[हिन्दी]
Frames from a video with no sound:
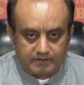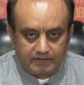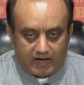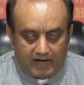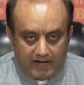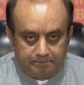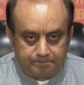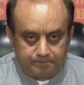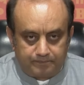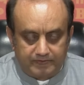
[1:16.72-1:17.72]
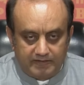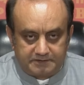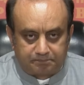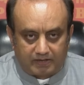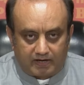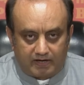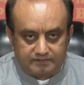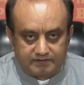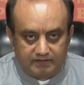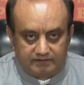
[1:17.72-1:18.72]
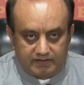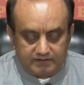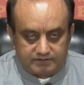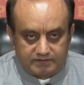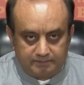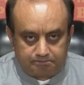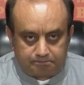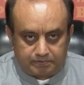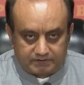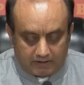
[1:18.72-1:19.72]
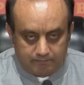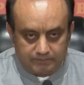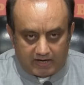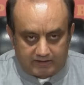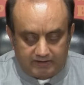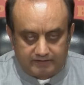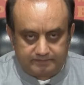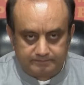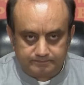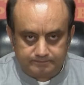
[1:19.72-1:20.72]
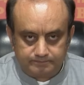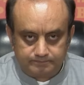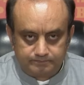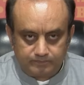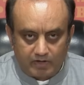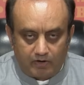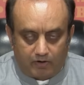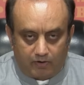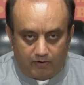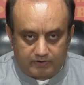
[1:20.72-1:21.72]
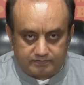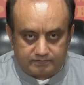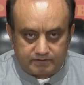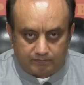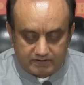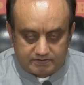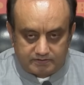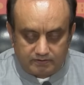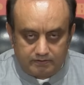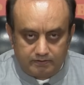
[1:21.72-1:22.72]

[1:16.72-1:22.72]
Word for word: कि आप इस प्रकार से देश की प्रथम नागरिक और समस्त